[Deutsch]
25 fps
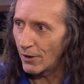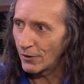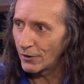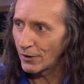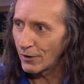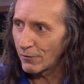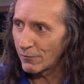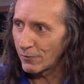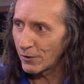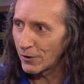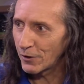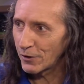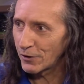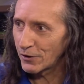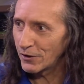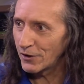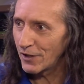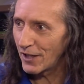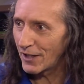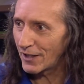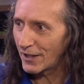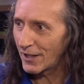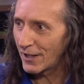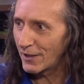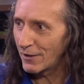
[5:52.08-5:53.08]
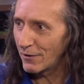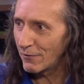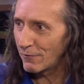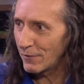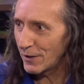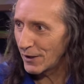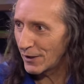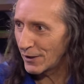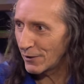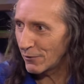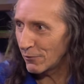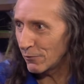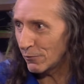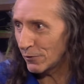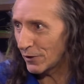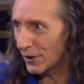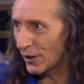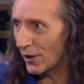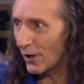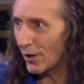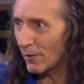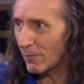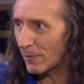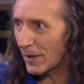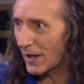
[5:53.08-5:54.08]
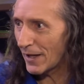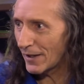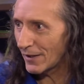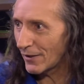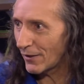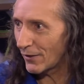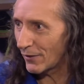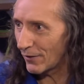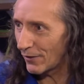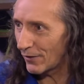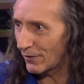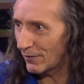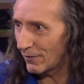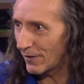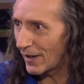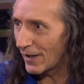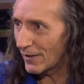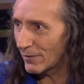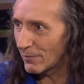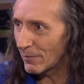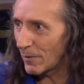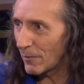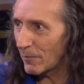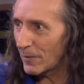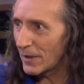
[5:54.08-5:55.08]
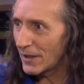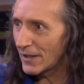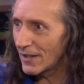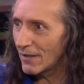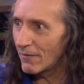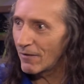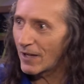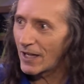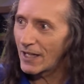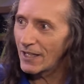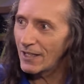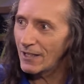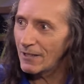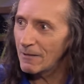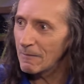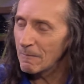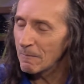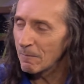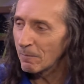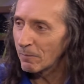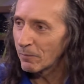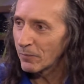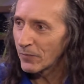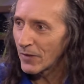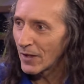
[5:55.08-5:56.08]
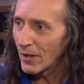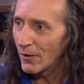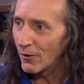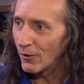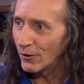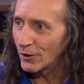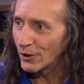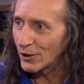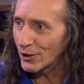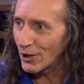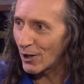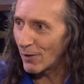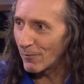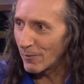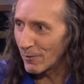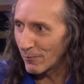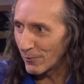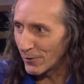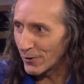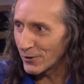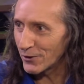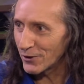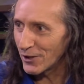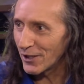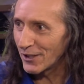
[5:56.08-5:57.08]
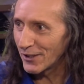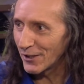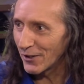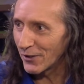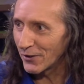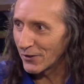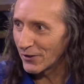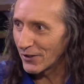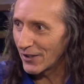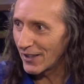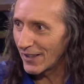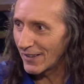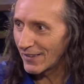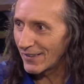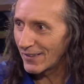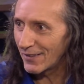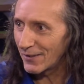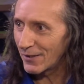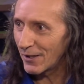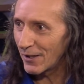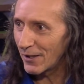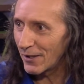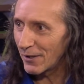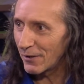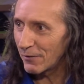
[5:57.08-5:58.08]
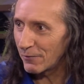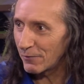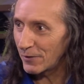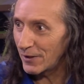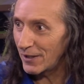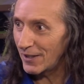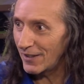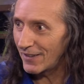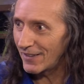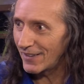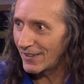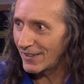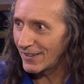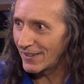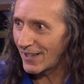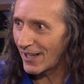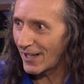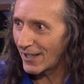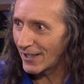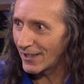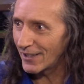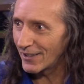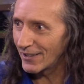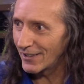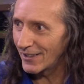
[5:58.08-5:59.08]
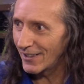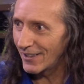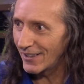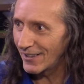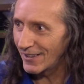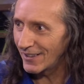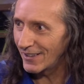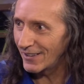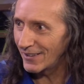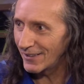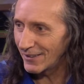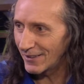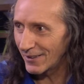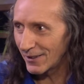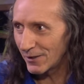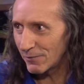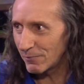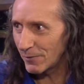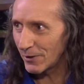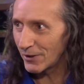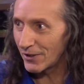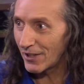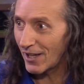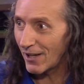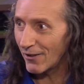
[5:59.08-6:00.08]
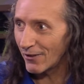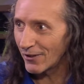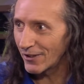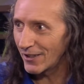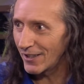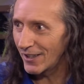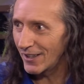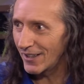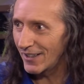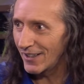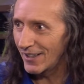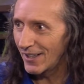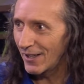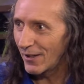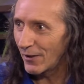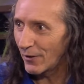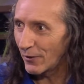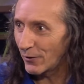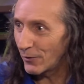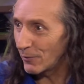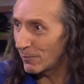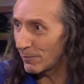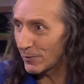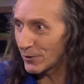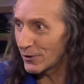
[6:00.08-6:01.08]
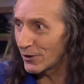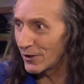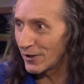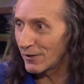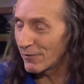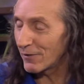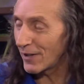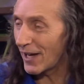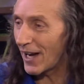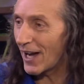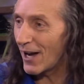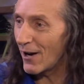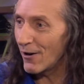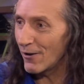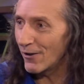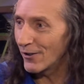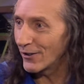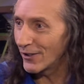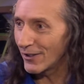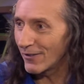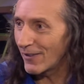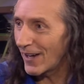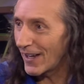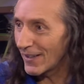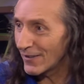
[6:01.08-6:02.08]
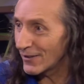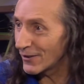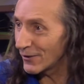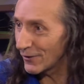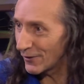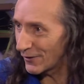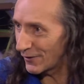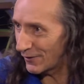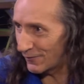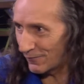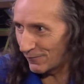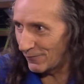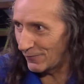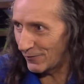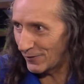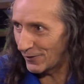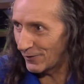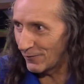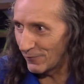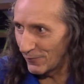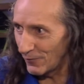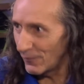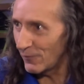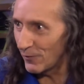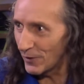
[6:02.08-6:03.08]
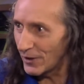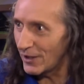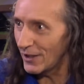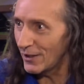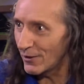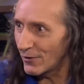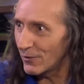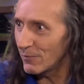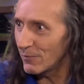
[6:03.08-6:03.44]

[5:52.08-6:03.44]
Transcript: an den Früchten erkennen wir die gute Arbeit, das weiß man mittlerweile. Und ja. ich kann mir vorstellen, dass jetzt äh, viele sich denken, äh, ich möchte auch eine super schöne Frau oder weiß mhm. die